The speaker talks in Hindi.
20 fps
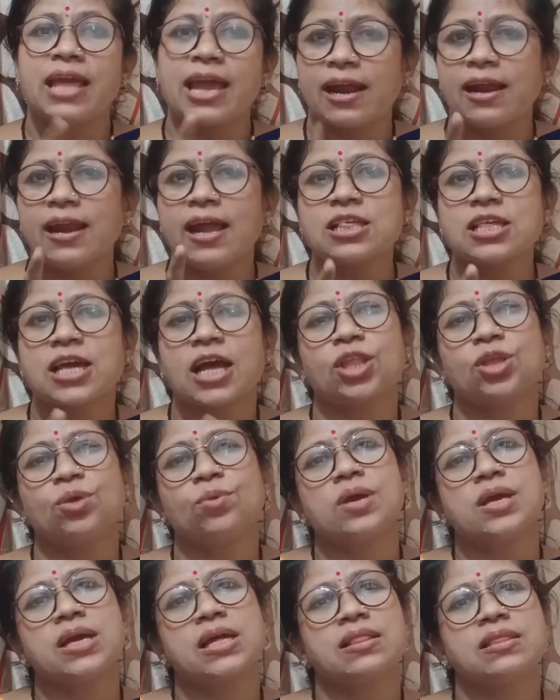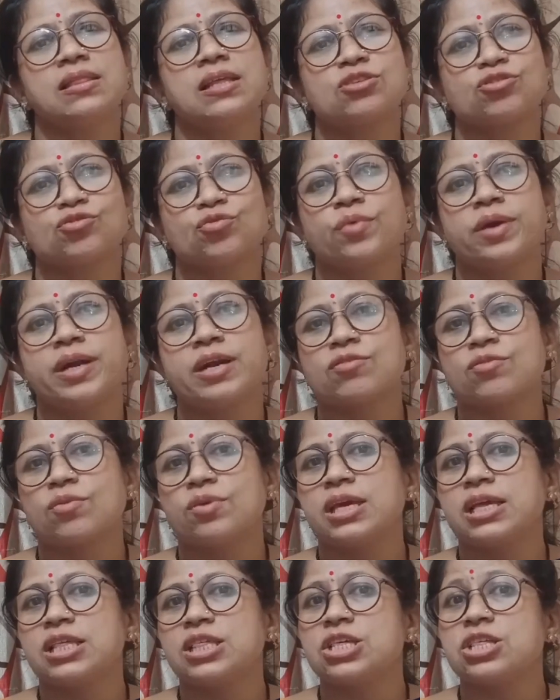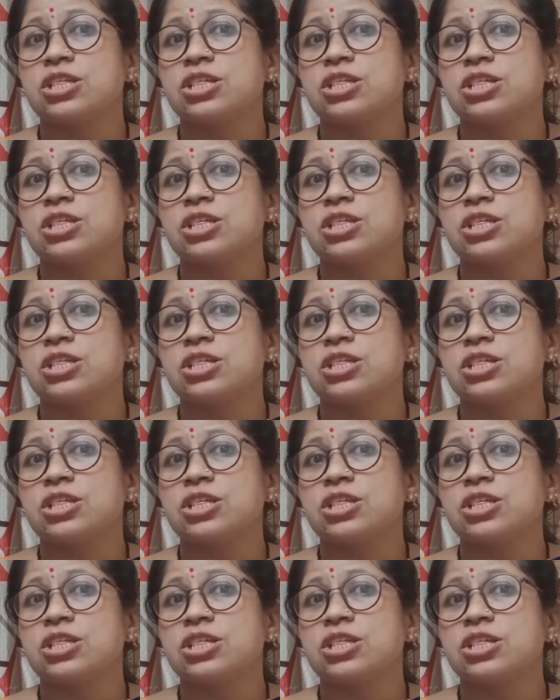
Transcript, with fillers: देखना चाहती हूँ कि कितने स्टूडेंट्स को ये